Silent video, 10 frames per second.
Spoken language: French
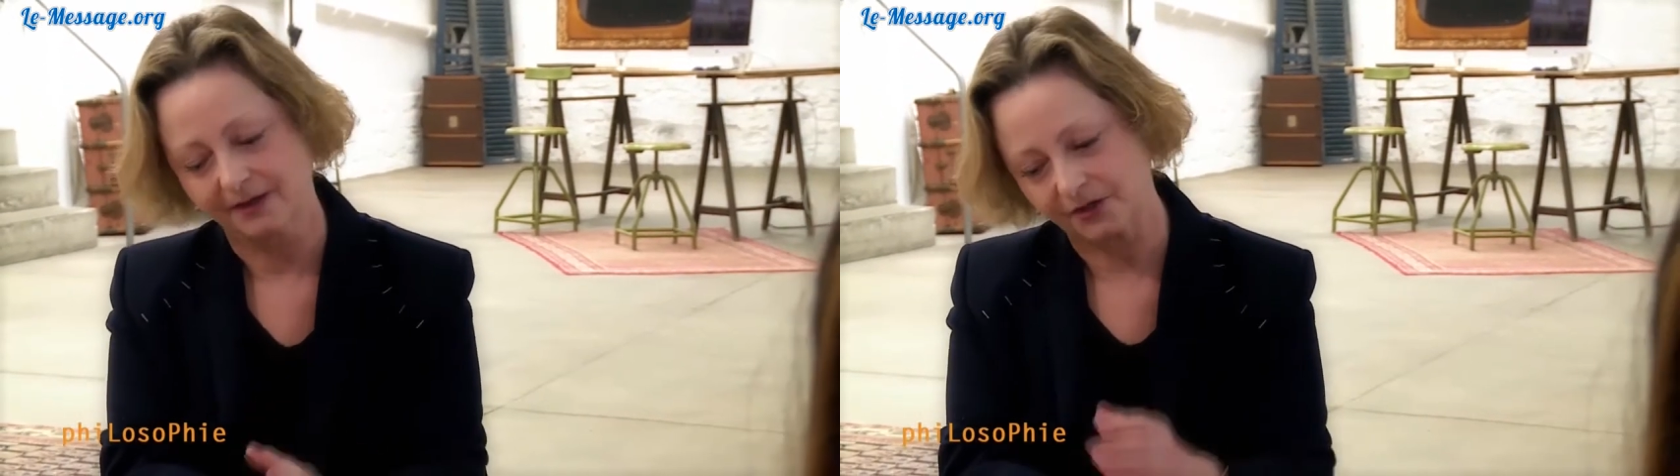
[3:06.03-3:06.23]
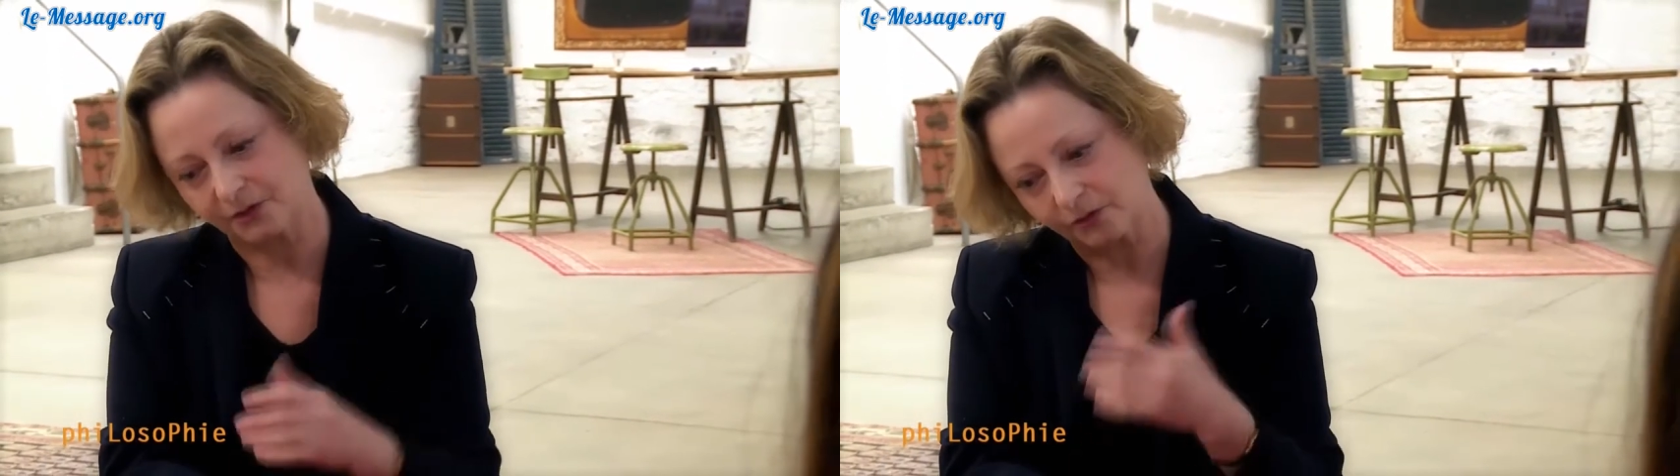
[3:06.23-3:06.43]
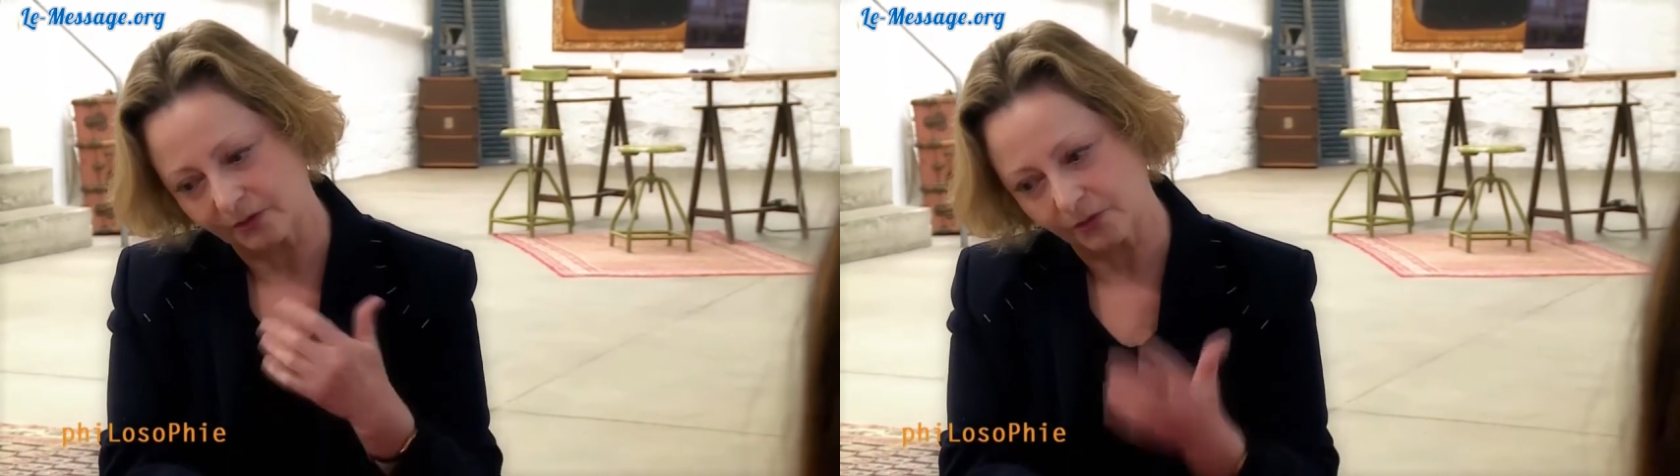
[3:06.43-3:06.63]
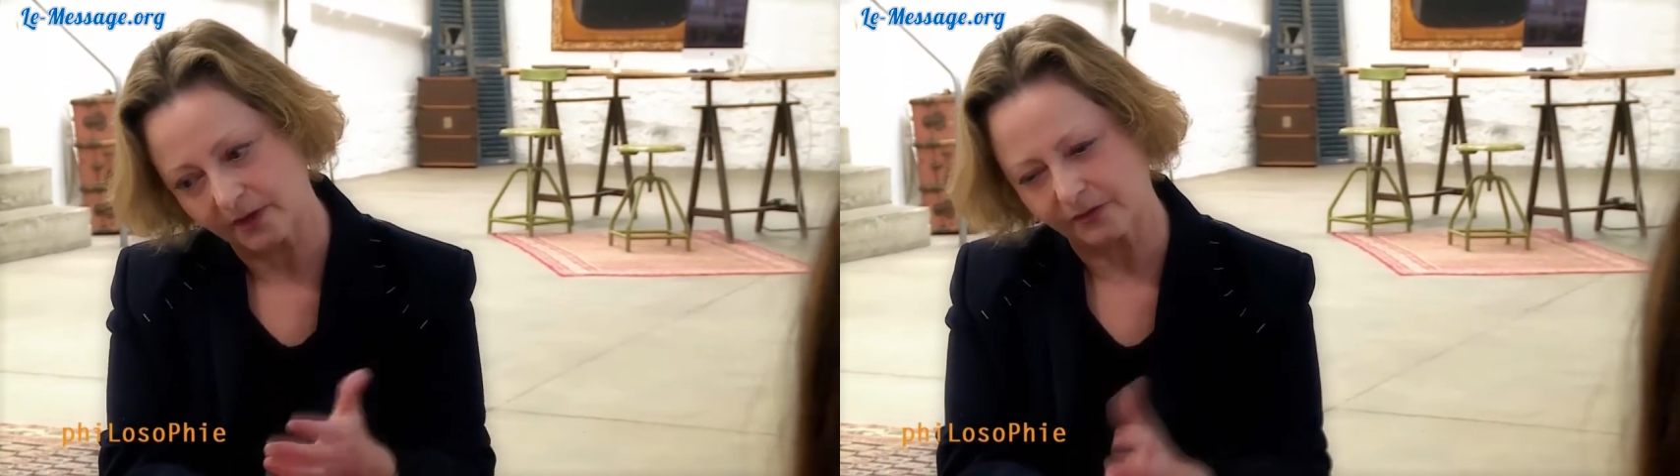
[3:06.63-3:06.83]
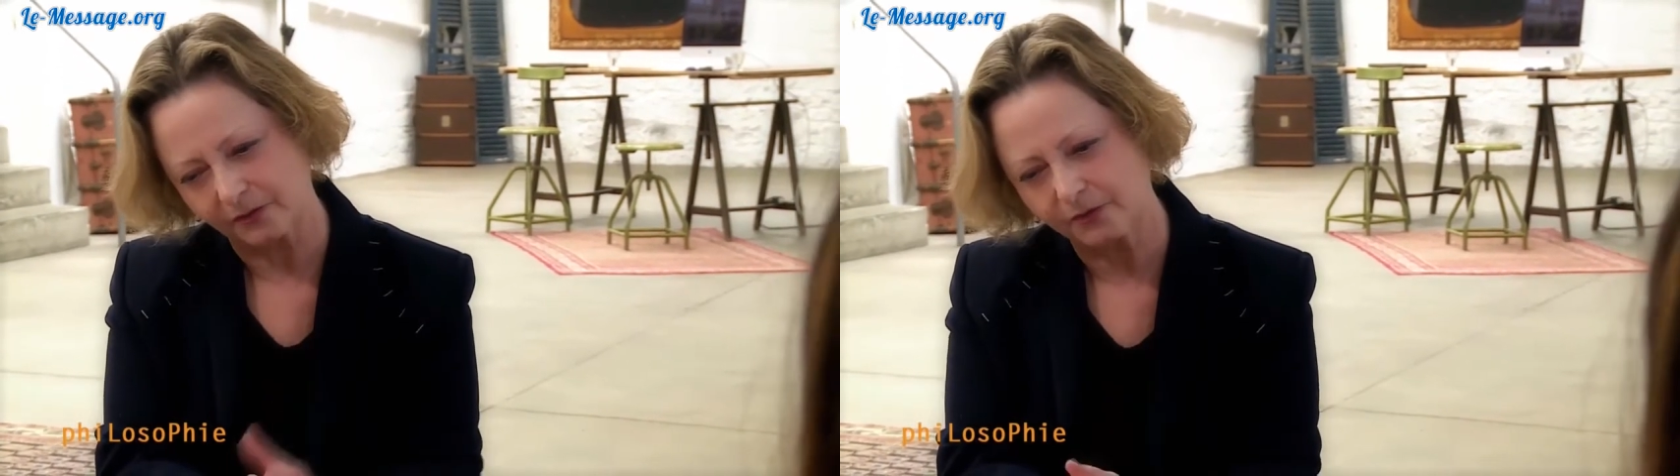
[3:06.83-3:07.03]
j'ai trouvé pour
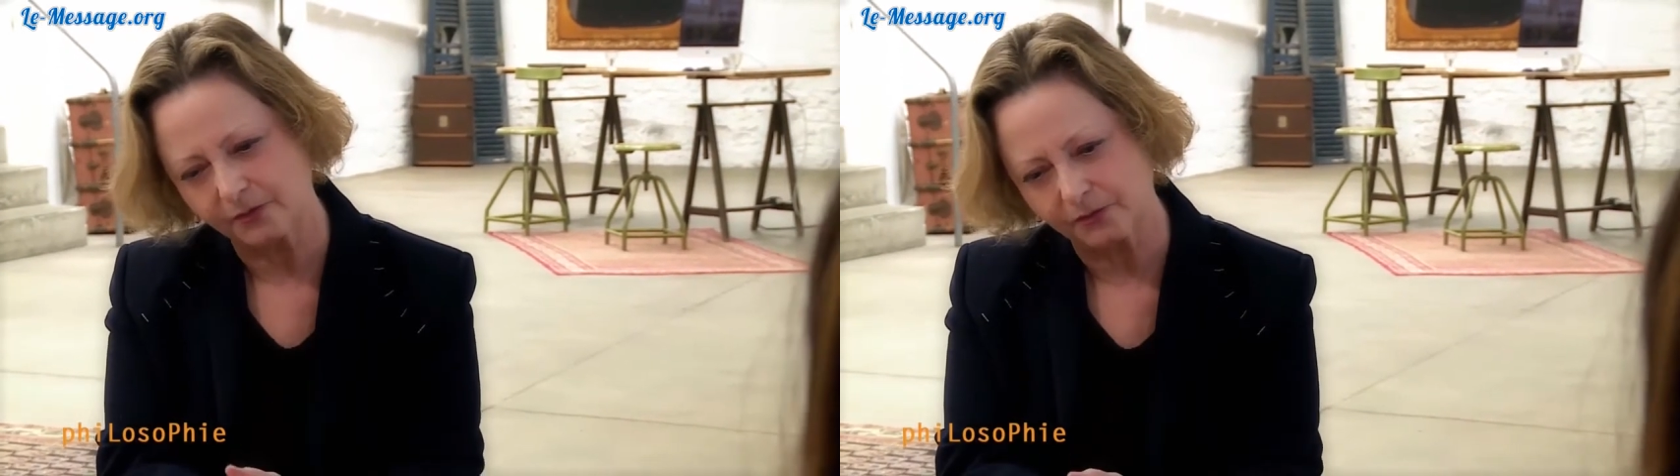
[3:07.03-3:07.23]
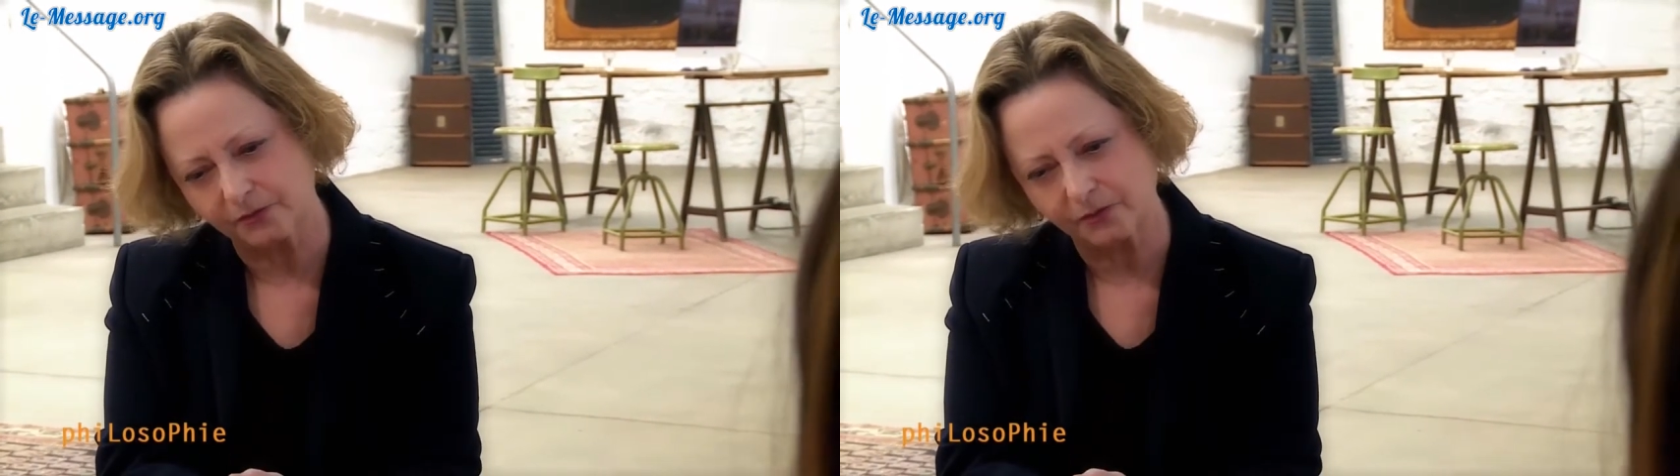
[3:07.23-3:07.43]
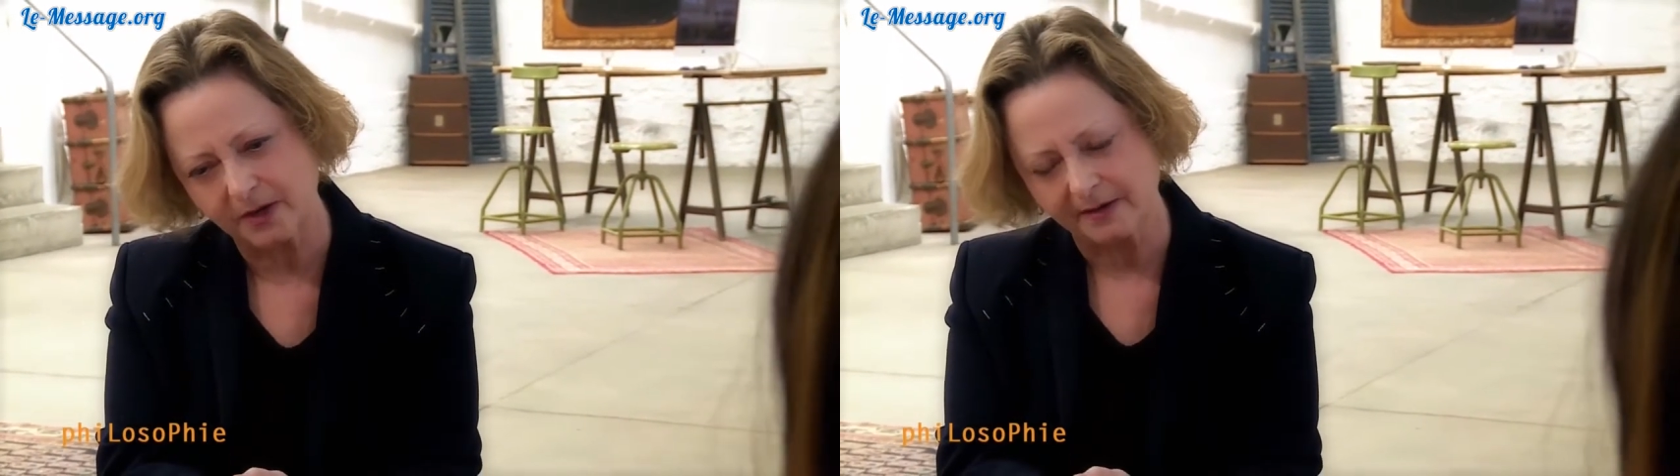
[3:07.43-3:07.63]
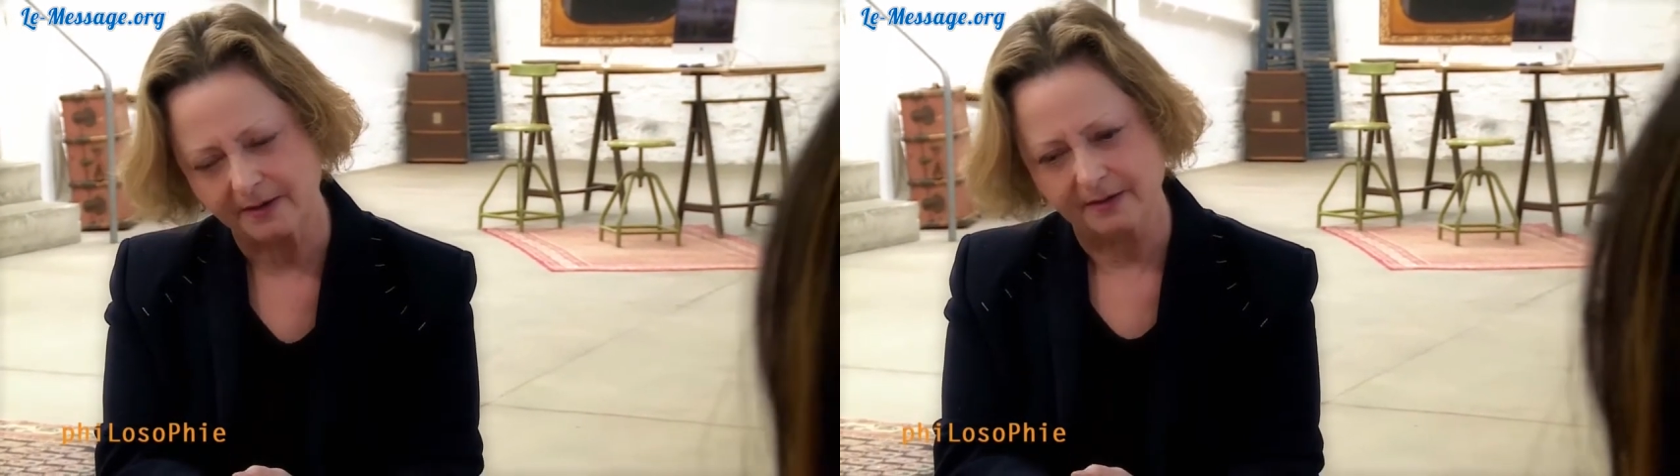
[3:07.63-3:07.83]
la seconde fois,